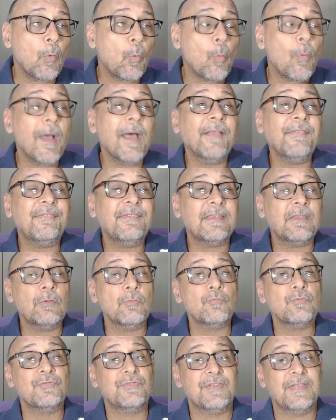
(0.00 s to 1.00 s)
quase
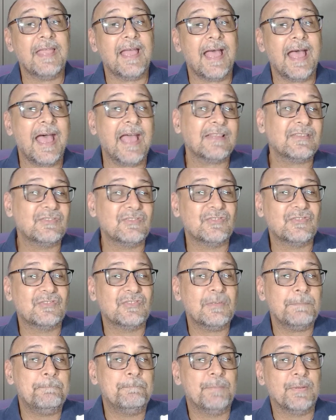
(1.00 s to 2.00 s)
que um dia
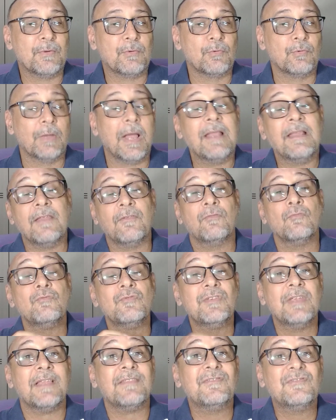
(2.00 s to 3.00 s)
atípico, aliás,
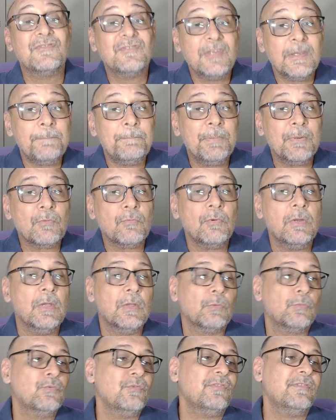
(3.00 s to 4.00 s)
um dia típico
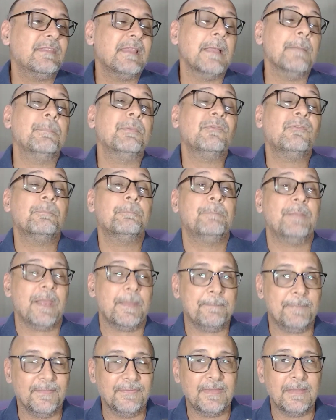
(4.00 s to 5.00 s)
dos tempos
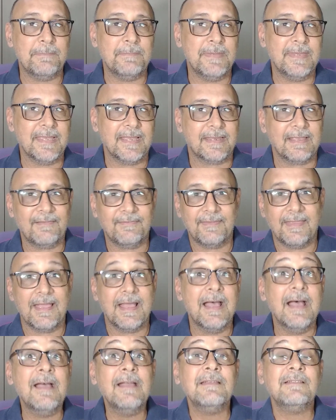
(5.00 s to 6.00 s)
pré-pandemia, quer
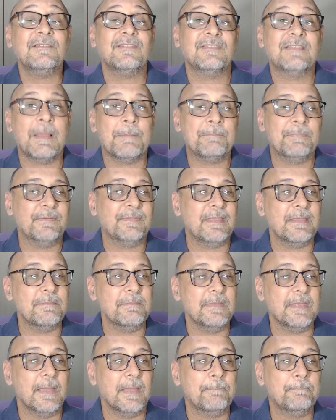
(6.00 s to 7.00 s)
dizer, antes da
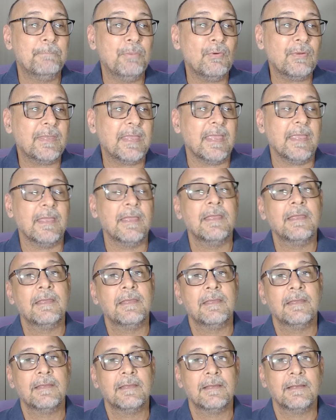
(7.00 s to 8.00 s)
pandemia. Por quê?
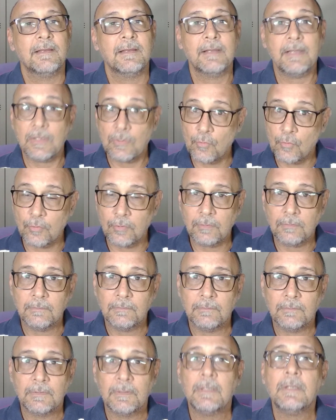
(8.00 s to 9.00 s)
Ganhou,
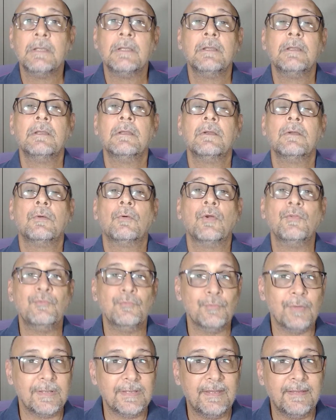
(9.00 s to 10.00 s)

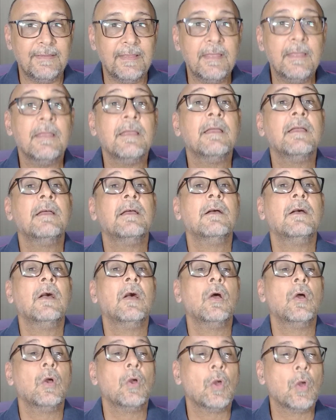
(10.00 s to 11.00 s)
continua líder,
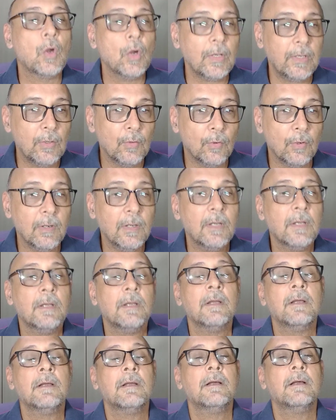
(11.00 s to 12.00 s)

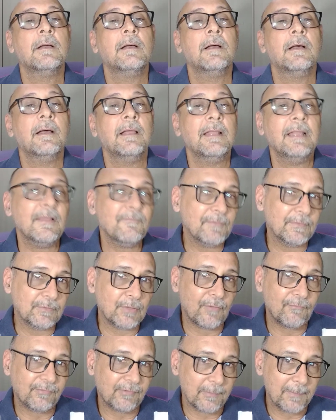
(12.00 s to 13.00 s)
goleou,
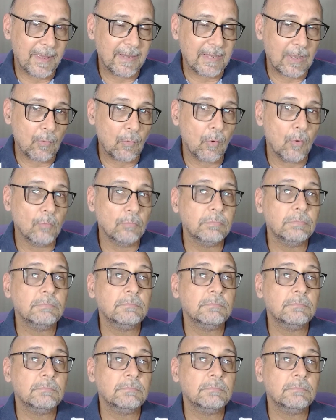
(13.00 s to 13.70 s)
Lewandowski marca gol,